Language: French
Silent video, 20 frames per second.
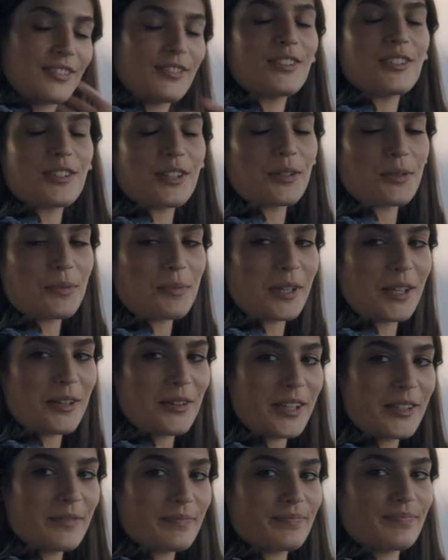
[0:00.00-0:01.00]
Ouais, j'ai compris,
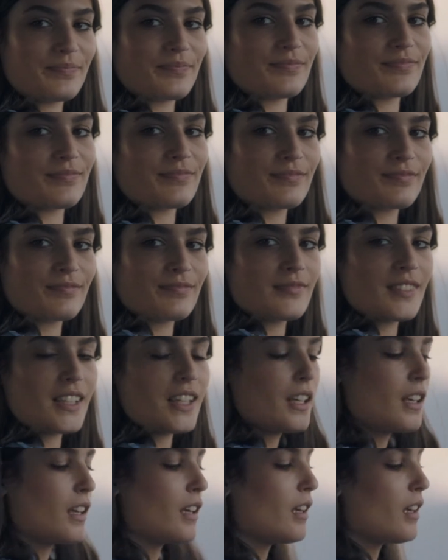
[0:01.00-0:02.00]
oui.
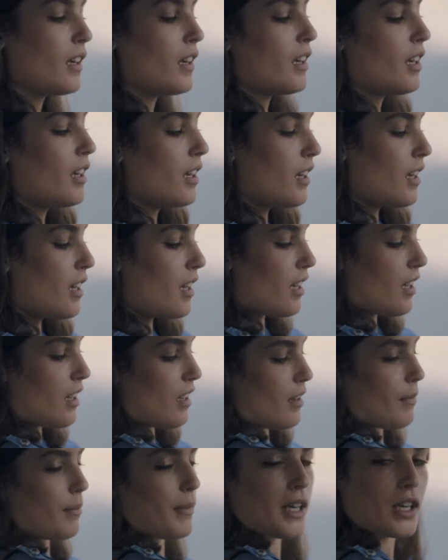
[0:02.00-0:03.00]

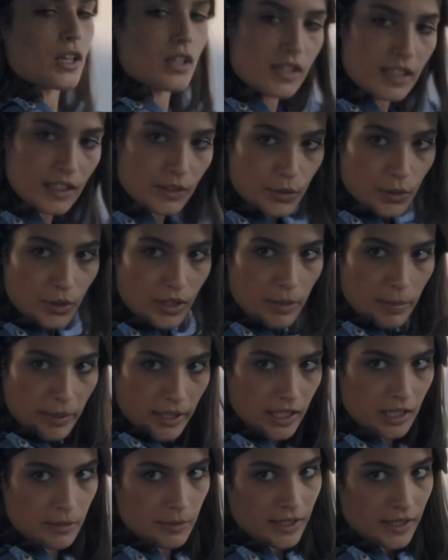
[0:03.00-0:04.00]
Quand ça dure, les
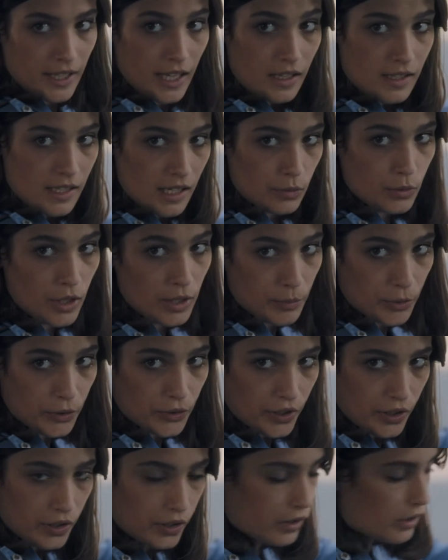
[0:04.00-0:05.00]
préliminaires, ça noie le
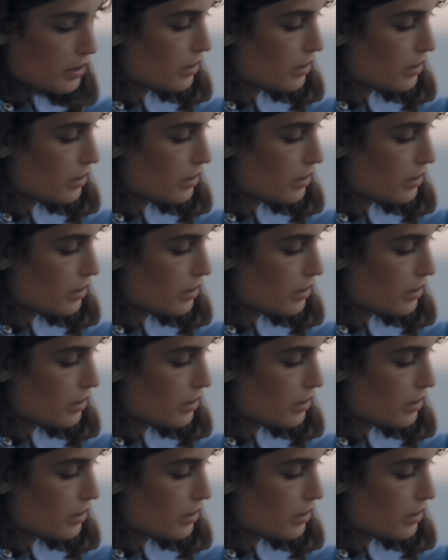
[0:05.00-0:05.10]
moteur.